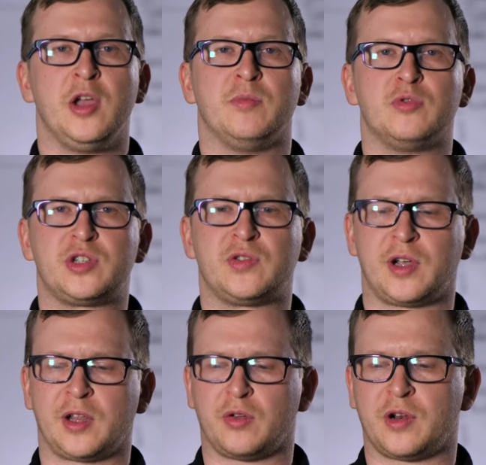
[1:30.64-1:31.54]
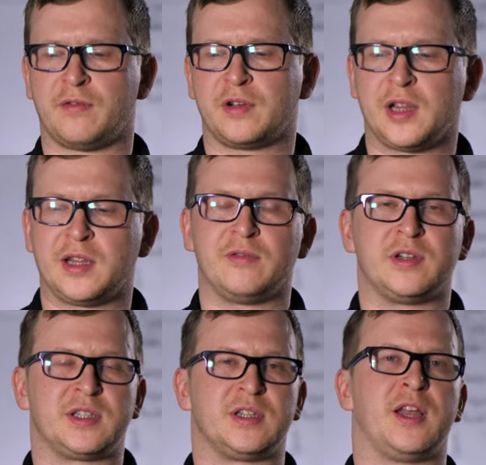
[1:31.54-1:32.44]
Имущество, которое
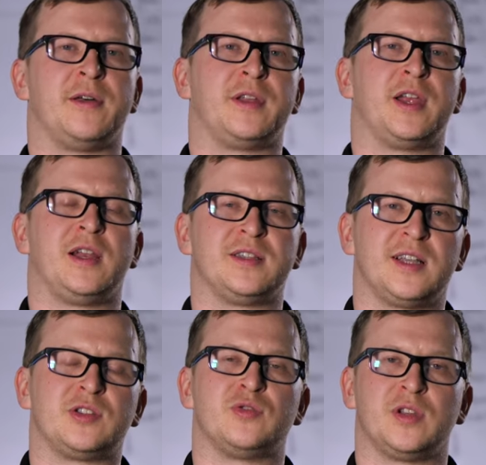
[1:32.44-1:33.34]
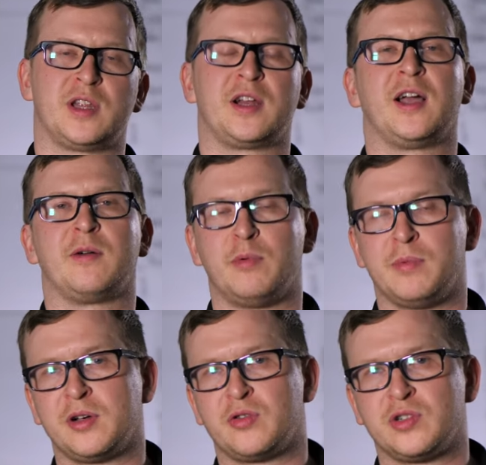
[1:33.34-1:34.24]
выкладывается на реализацию на торгах по
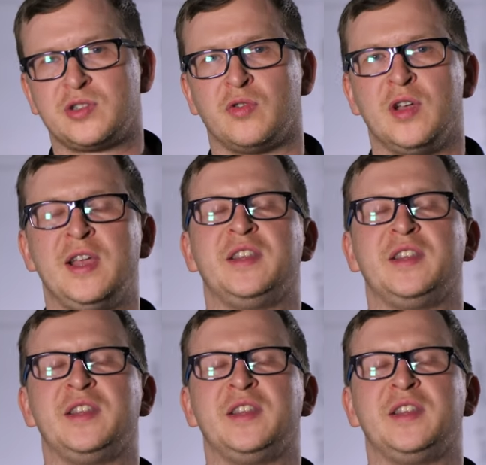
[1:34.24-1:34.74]
банкротству,